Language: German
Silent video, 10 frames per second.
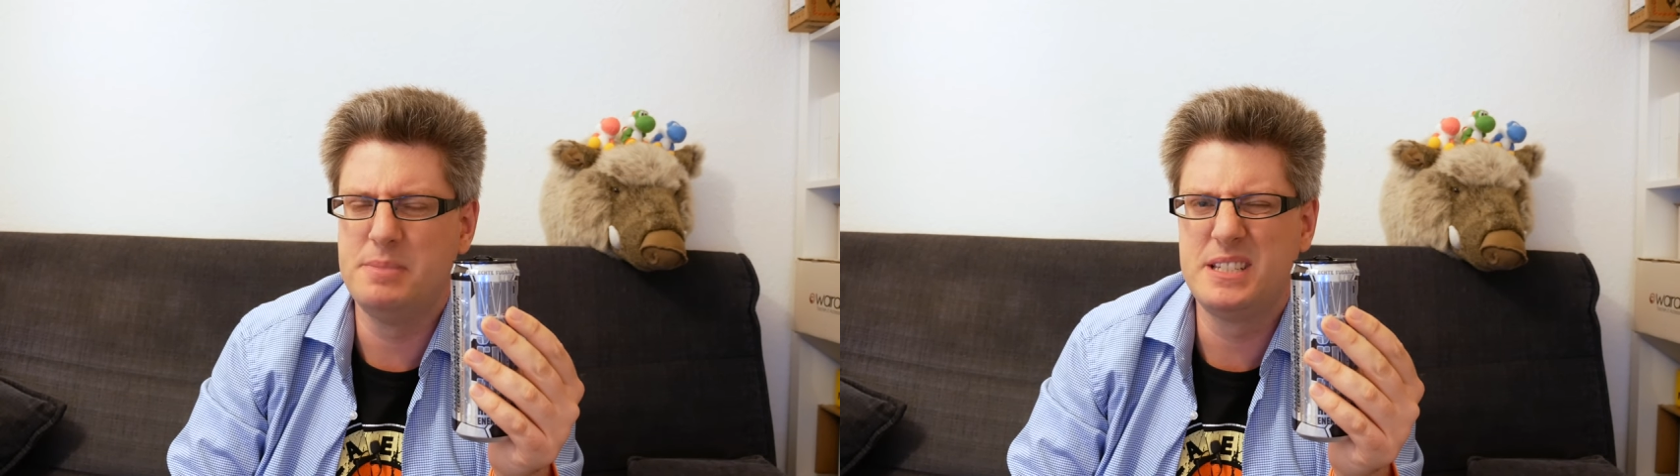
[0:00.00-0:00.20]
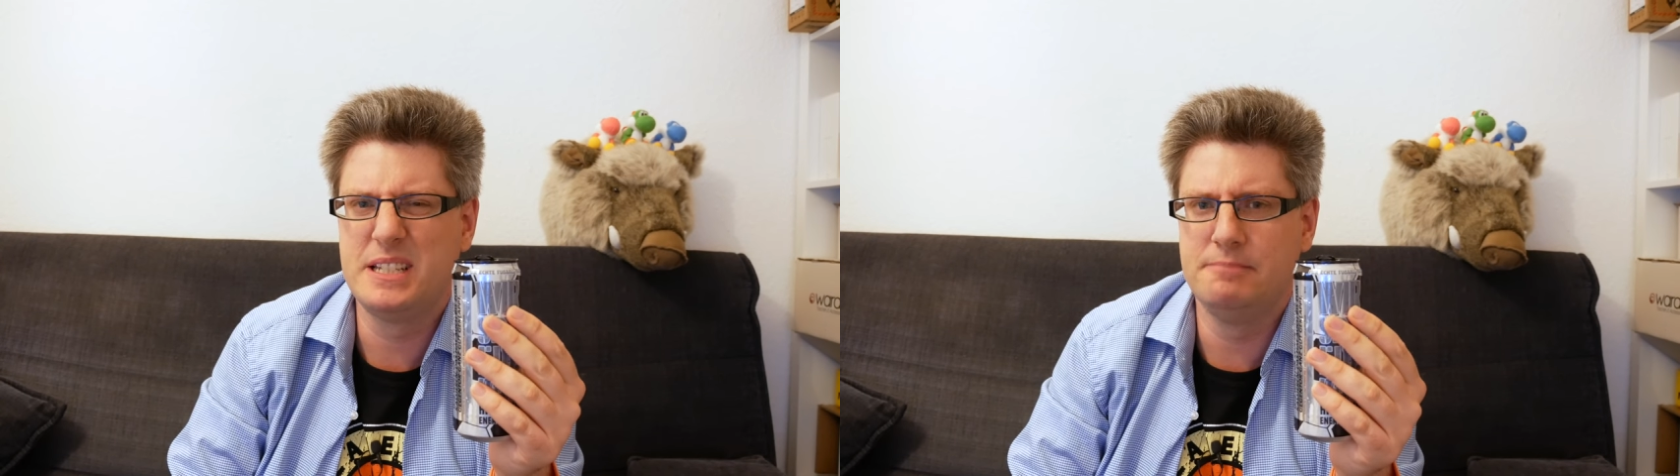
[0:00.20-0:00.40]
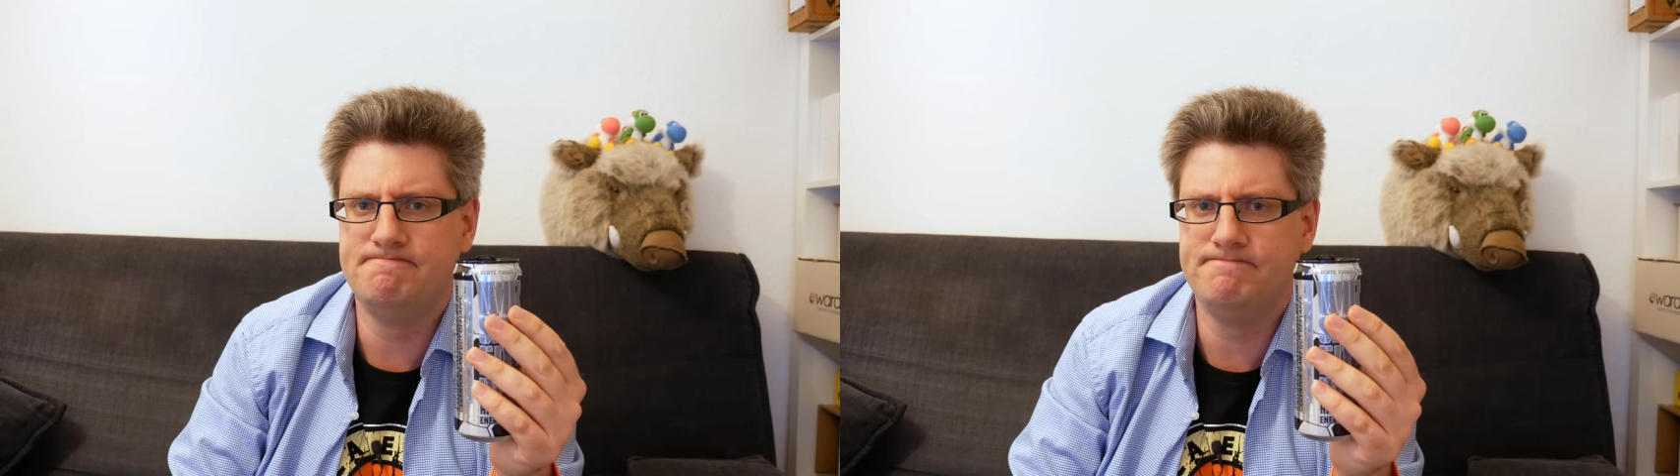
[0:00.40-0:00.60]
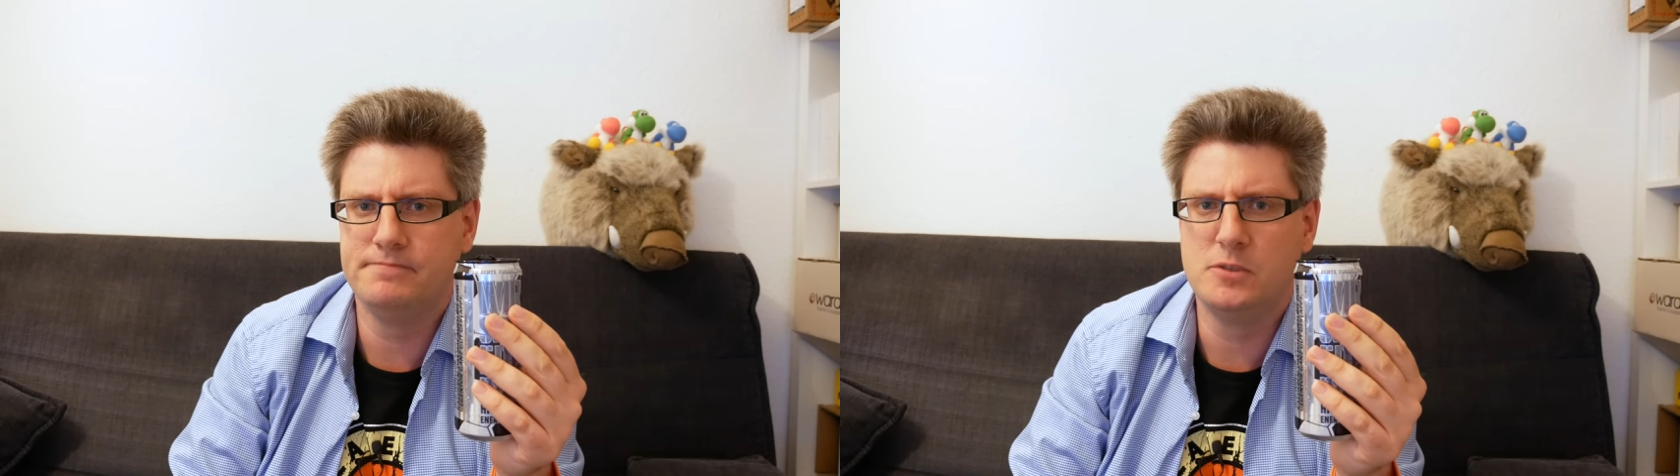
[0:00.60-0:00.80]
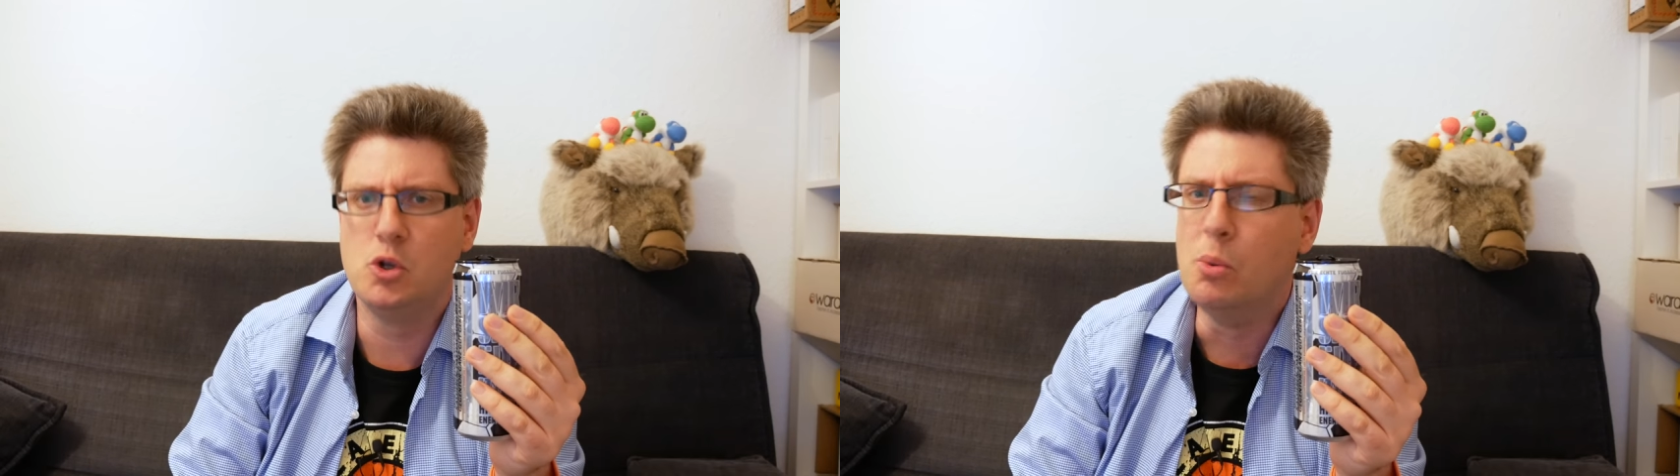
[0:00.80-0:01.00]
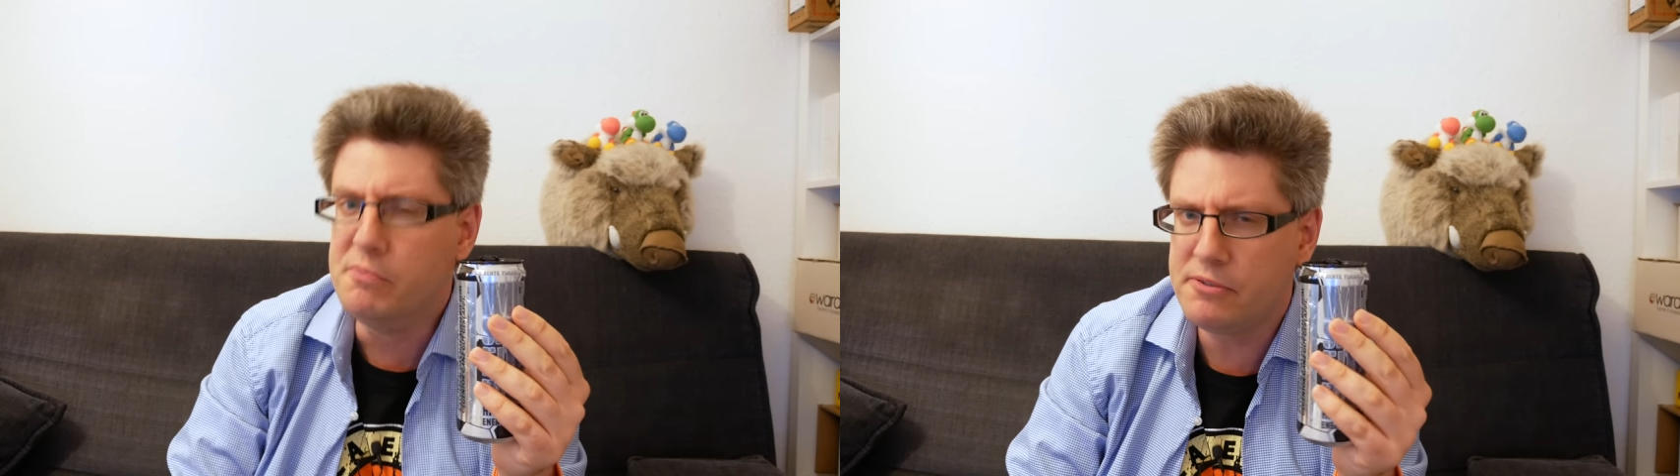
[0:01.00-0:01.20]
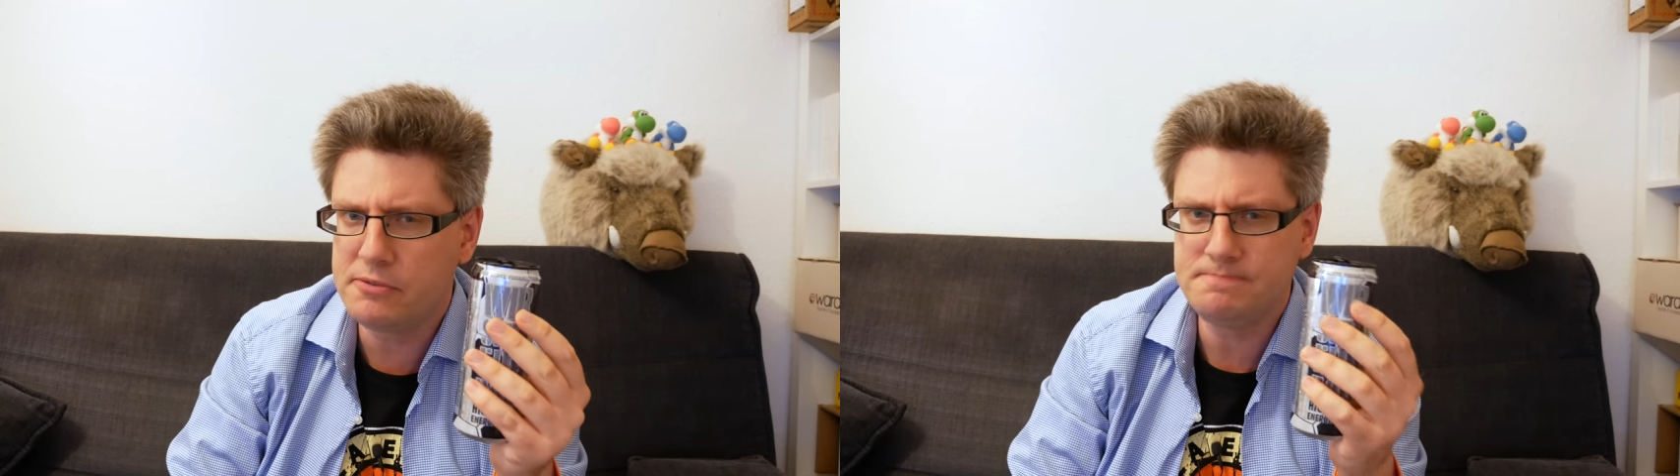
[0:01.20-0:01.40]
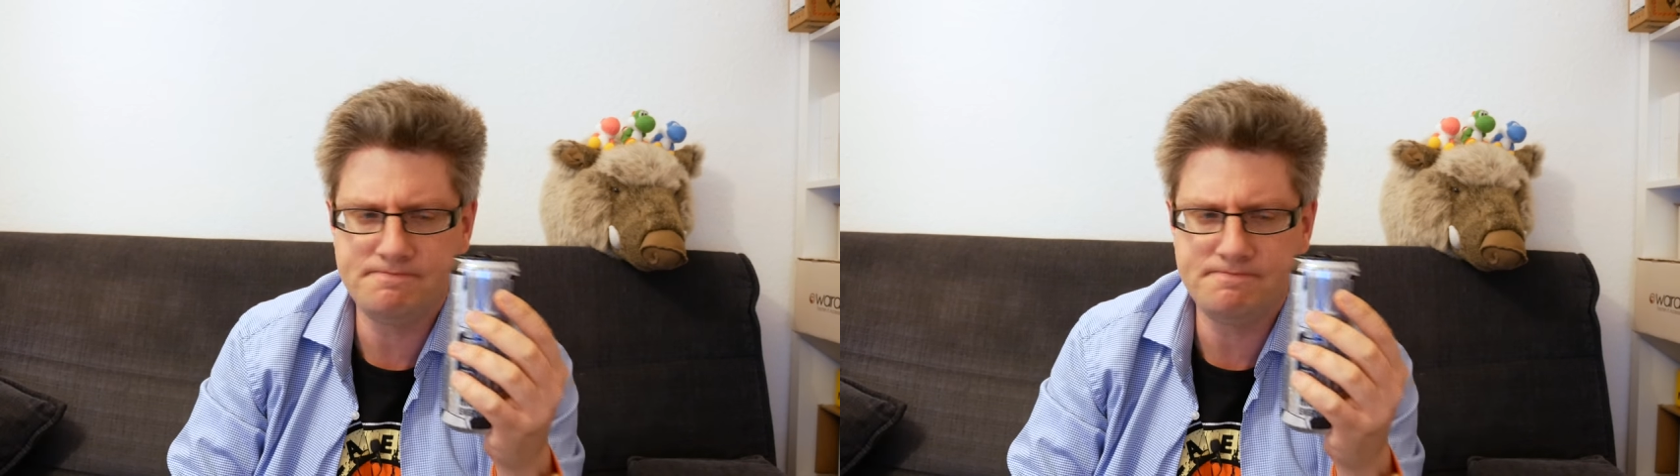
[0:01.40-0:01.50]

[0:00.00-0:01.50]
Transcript: bisschen dumpf.